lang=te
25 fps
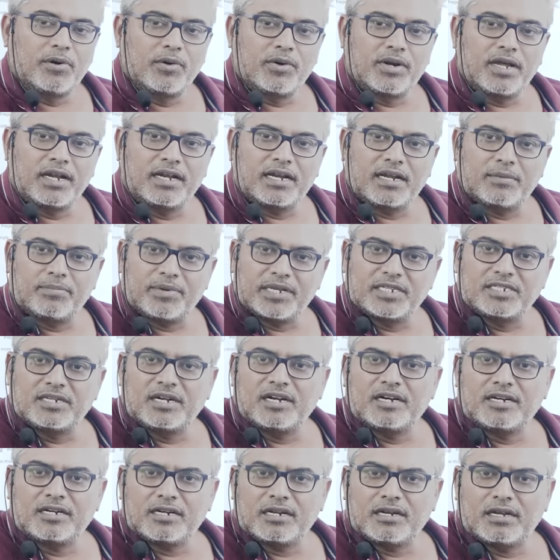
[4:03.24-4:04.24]
పౌరాణిక పద్య
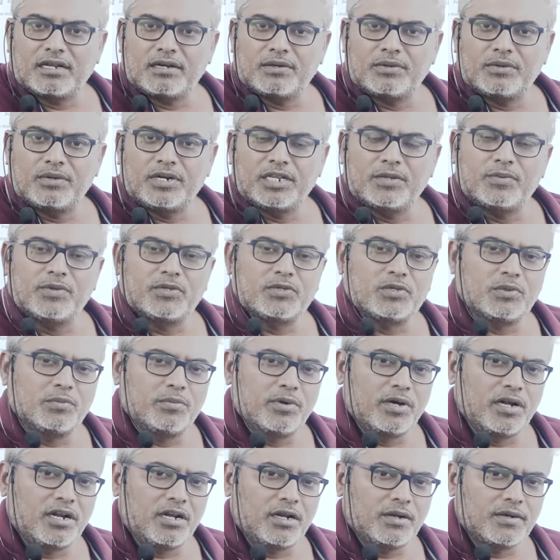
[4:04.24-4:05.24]
నాటకాలు డివి
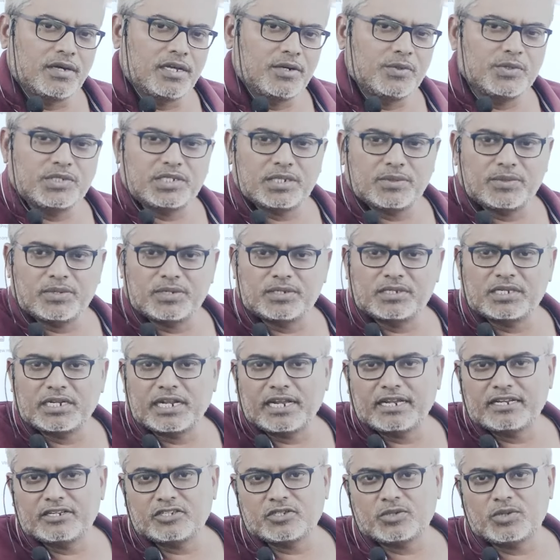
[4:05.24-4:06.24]
సుబ్బారావు గారు చెమకృతి
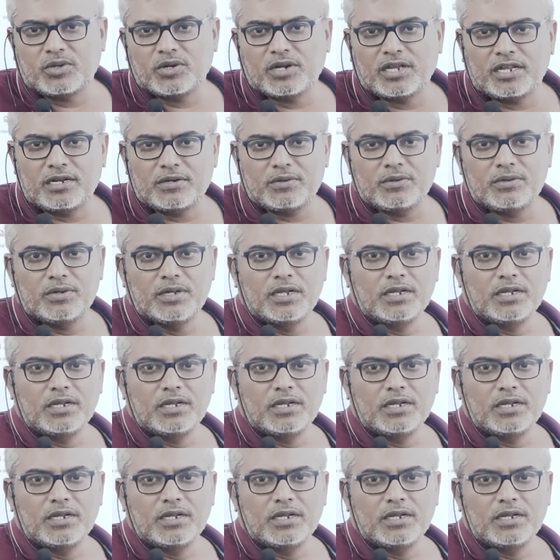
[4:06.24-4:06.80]
నాగేశ్వరరావు గారు